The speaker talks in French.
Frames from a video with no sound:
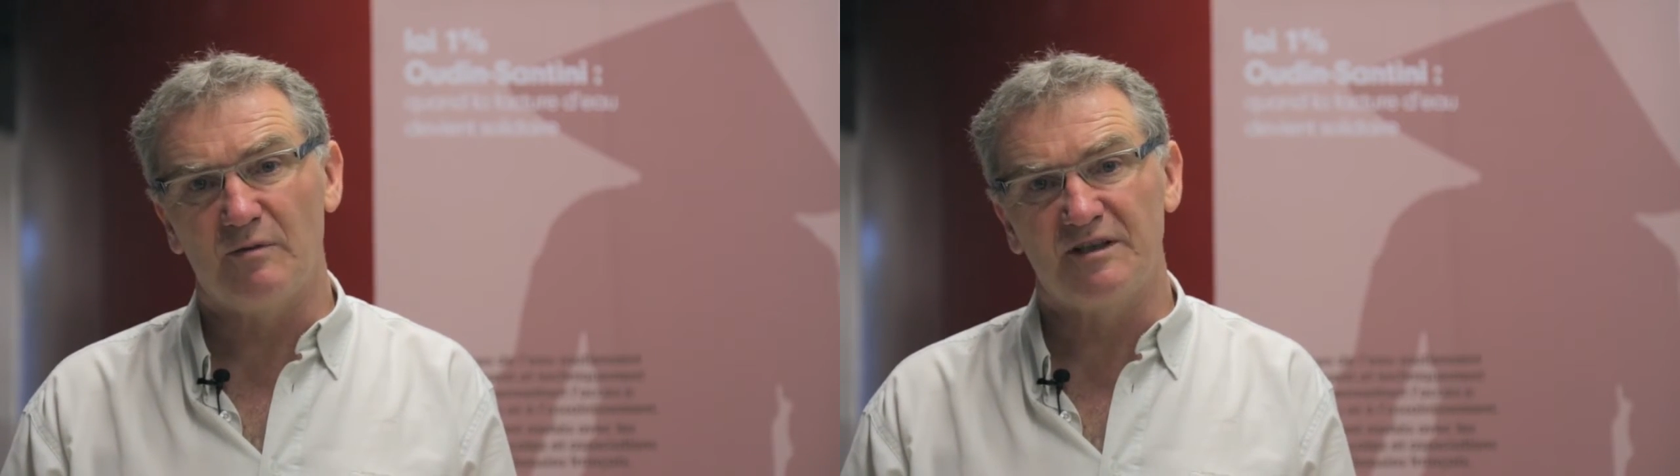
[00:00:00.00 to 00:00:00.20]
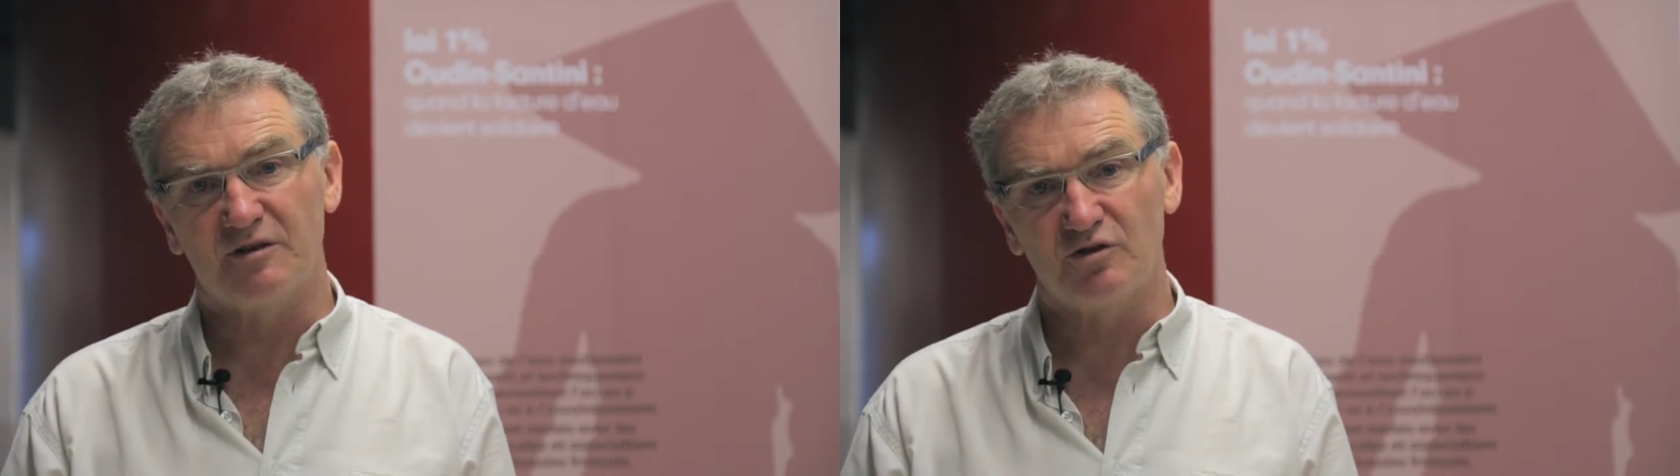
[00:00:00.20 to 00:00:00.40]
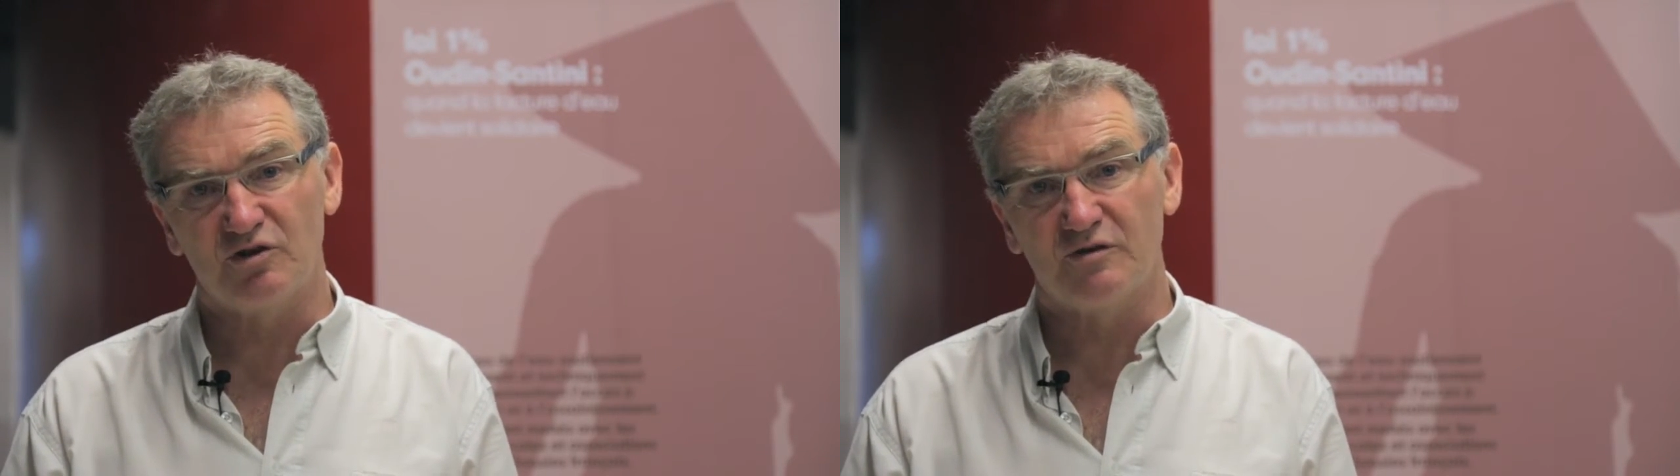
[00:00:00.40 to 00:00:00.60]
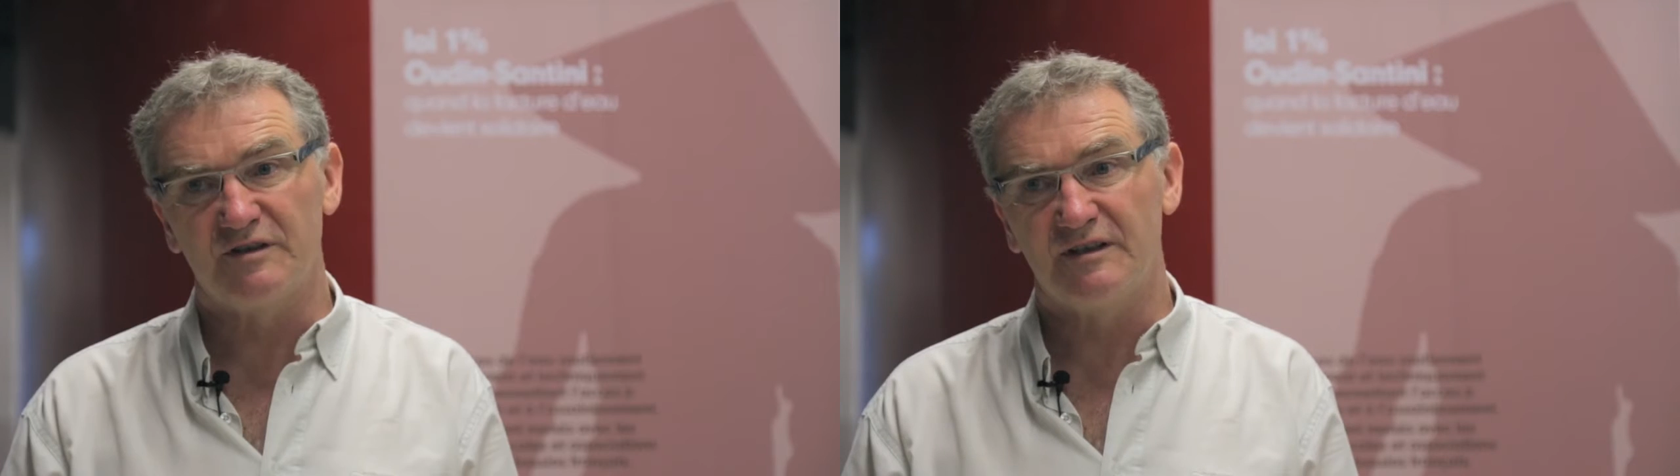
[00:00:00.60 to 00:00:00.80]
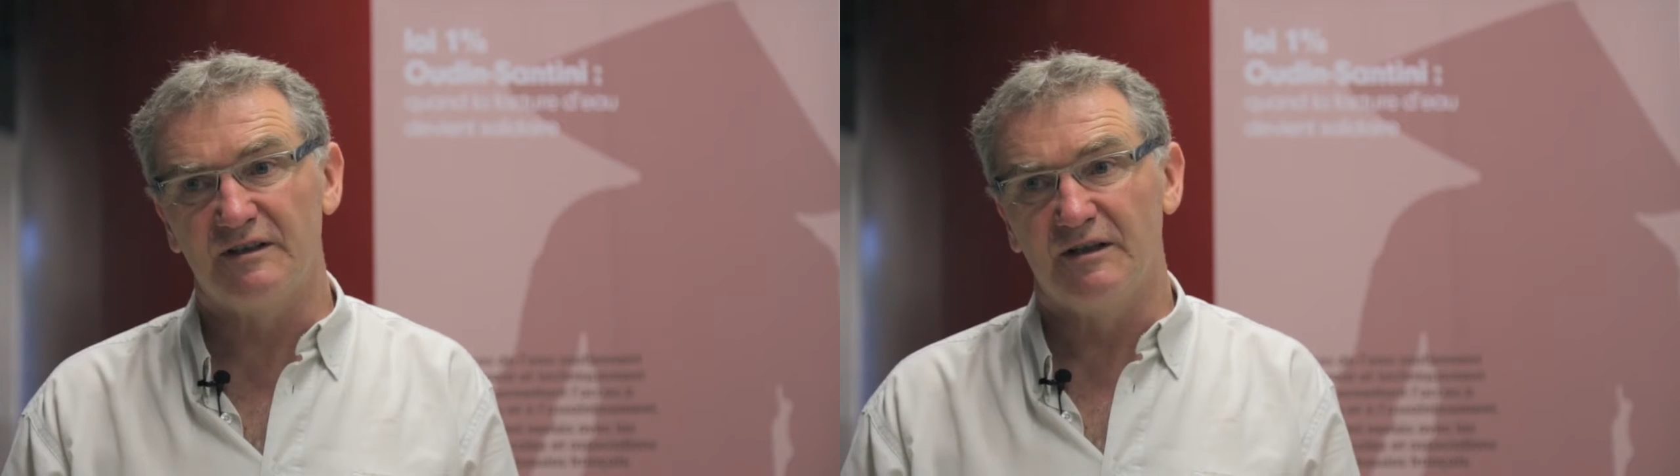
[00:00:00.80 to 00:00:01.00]
matière de
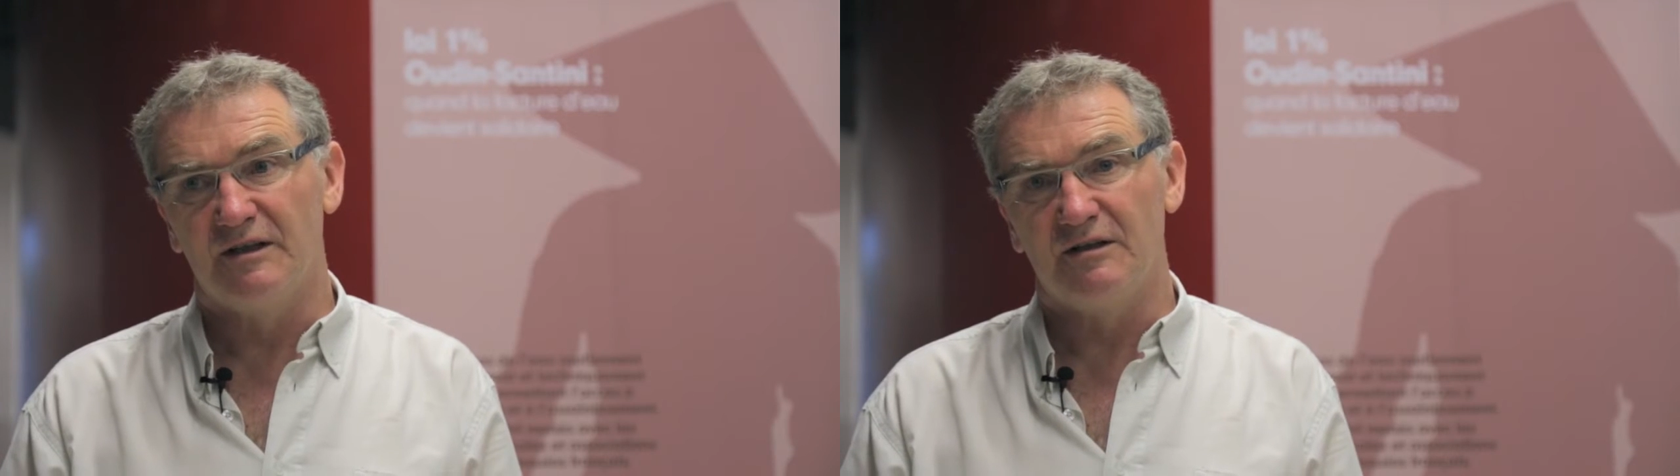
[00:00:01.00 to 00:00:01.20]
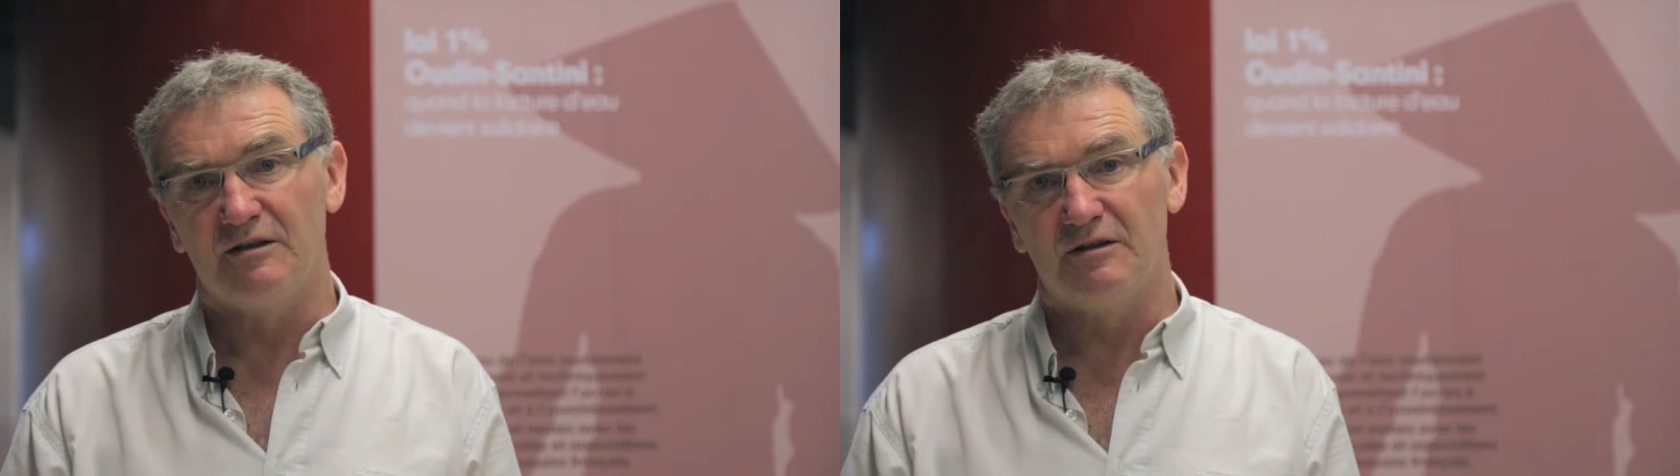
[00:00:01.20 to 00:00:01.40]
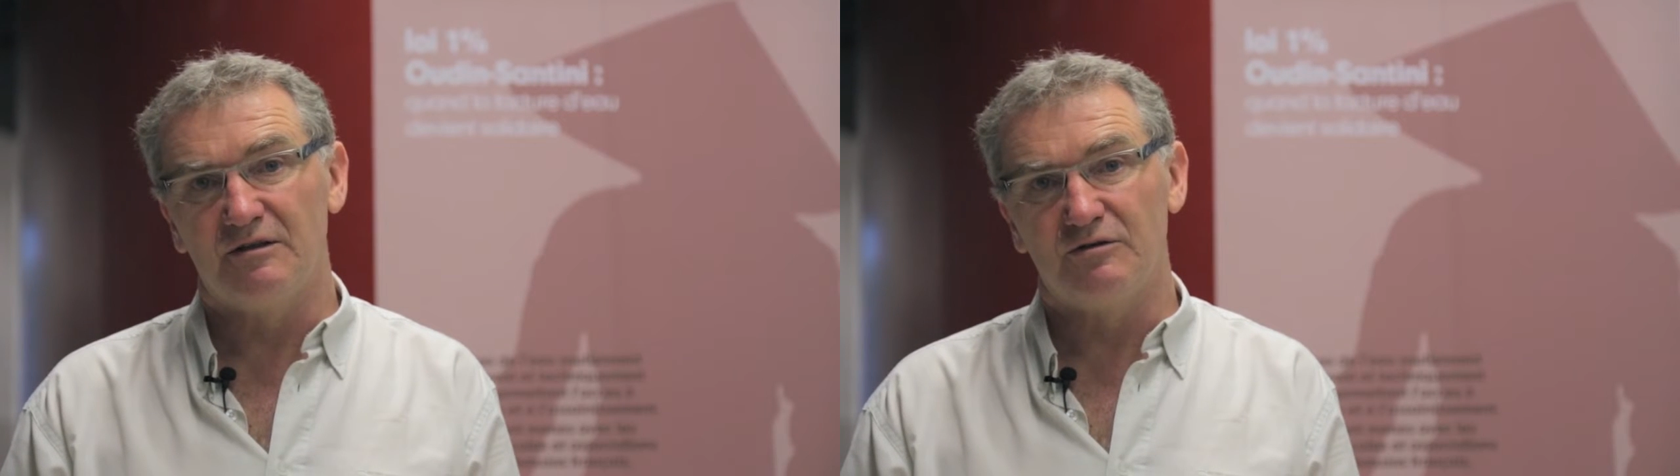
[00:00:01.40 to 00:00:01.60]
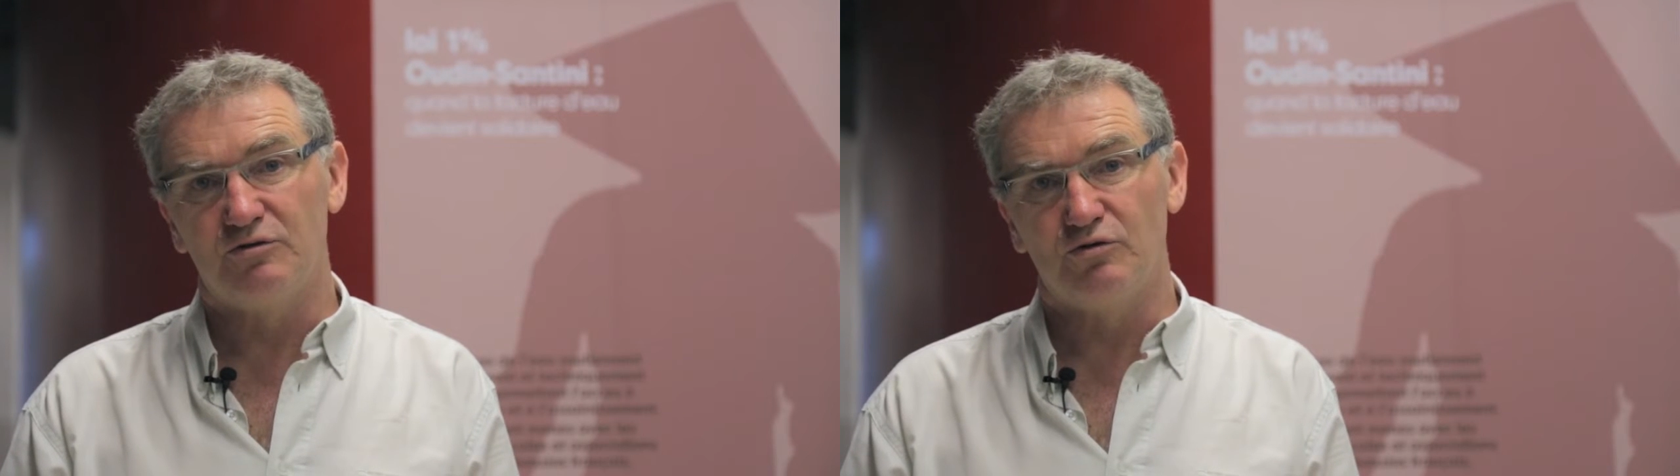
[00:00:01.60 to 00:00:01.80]
santé euh,